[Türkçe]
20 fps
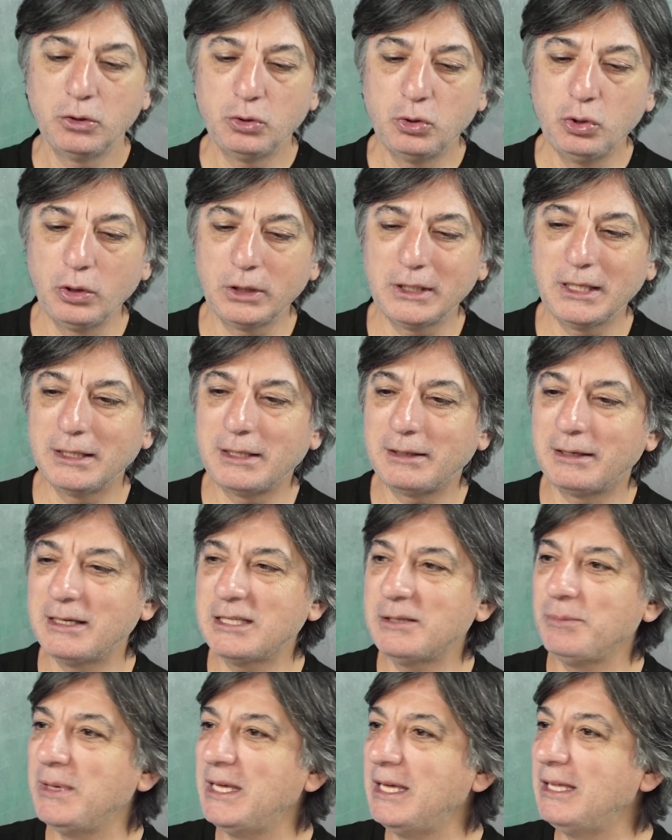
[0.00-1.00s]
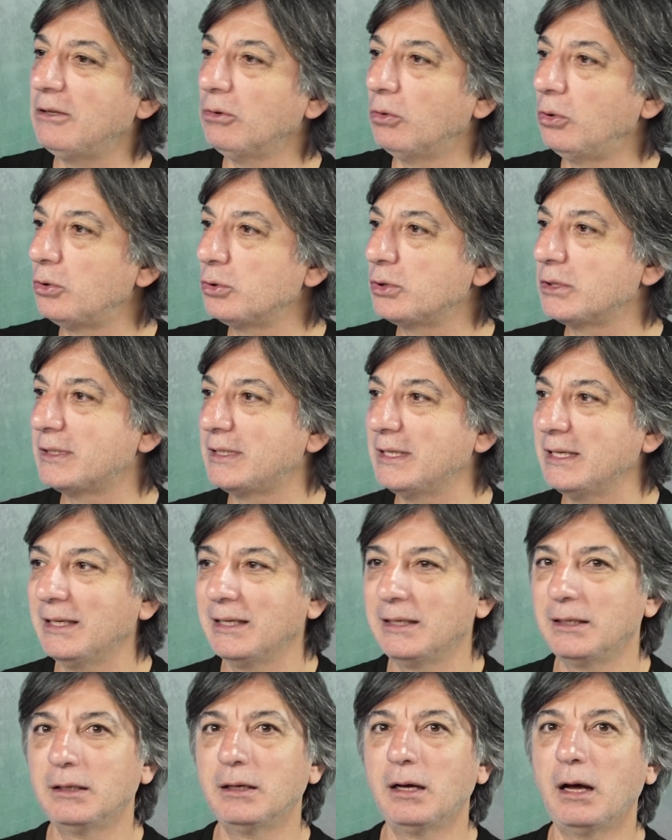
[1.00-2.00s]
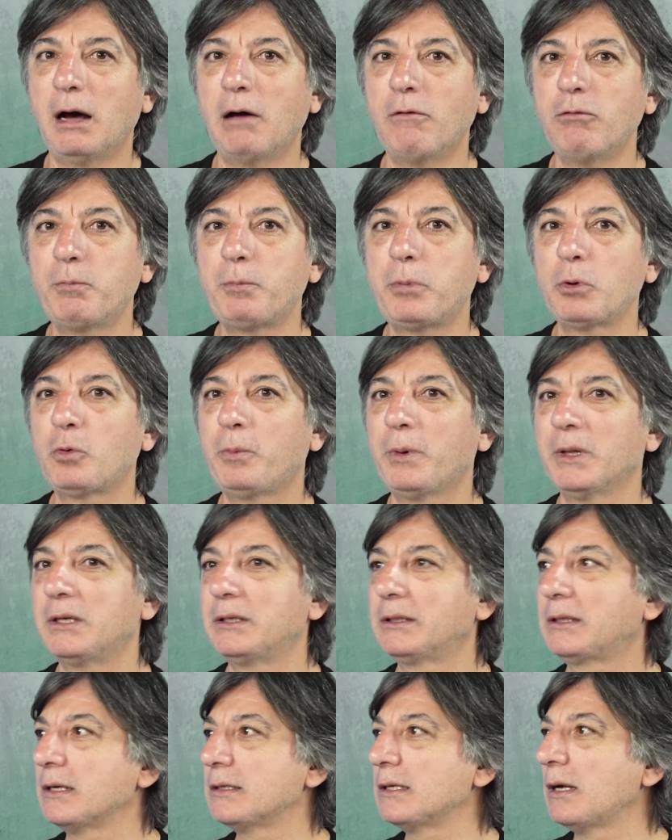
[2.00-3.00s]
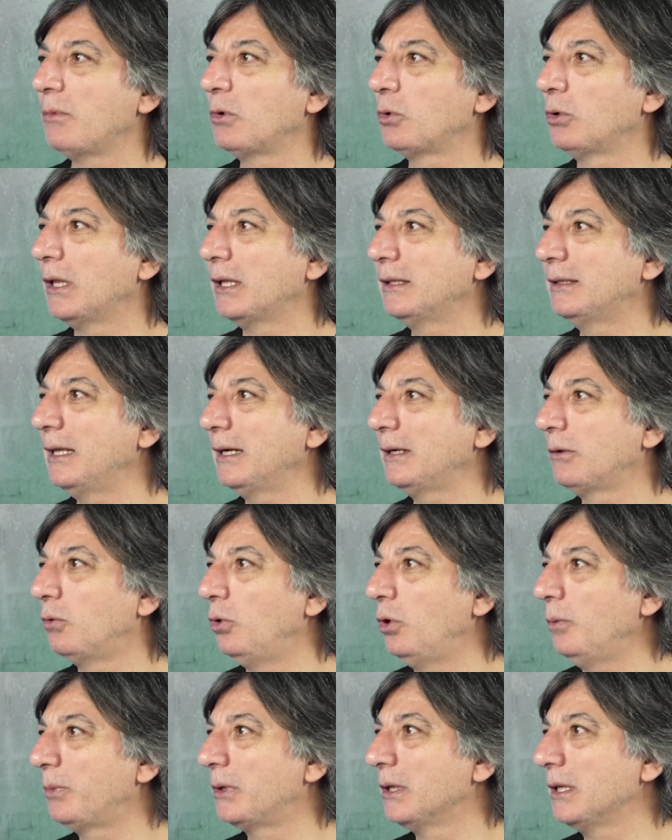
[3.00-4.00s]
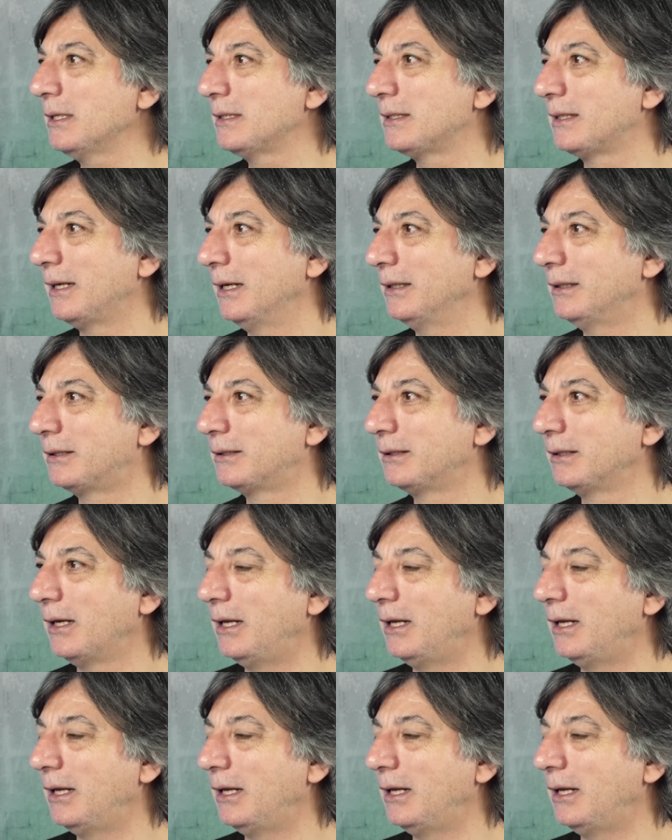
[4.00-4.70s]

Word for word: Türkiye'de resmi ideolojisi Avrupa kupalarını kazanmak olan tek kulüp Galatasaray'dır.